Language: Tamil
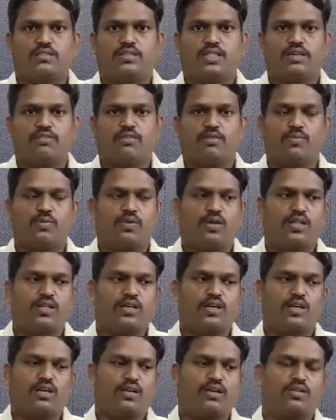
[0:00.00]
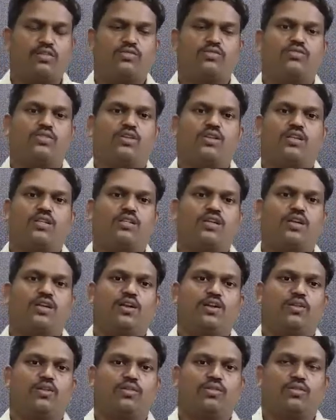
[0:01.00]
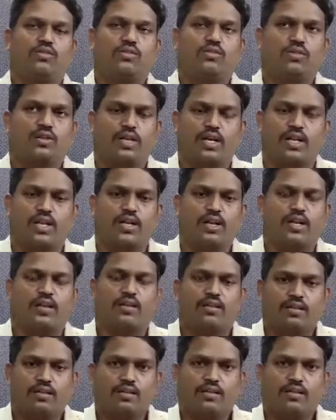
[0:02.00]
சைவ பொண்ணாக தான் கிடைக்கணும்னு சொல்லி தேடிட்டு இருந்தோம் கிடைக்கல